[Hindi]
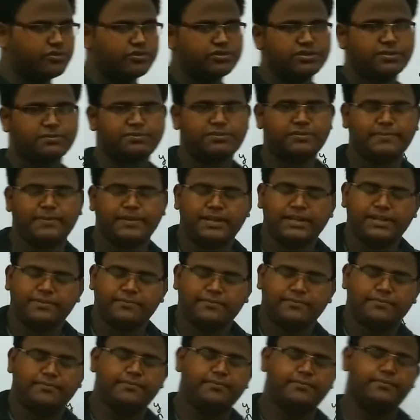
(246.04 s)
तो सबसे पहले
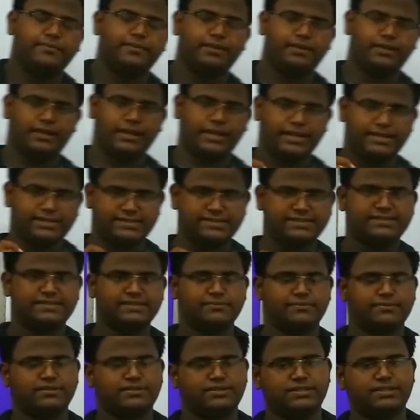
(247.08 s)
एक चीज
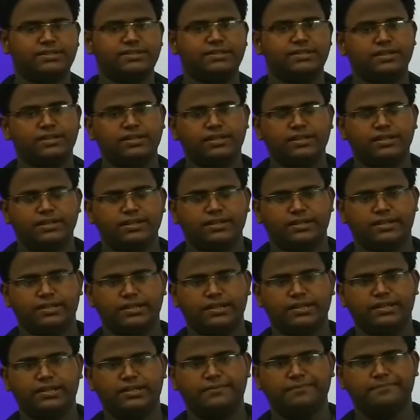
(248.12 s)
समझते हैं
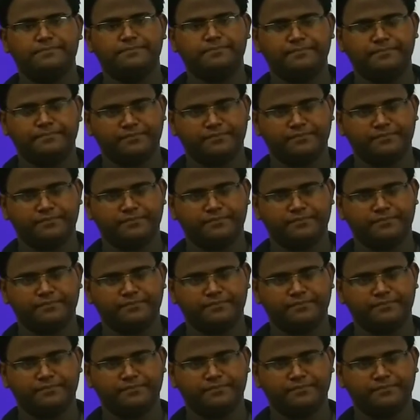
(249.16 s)
कि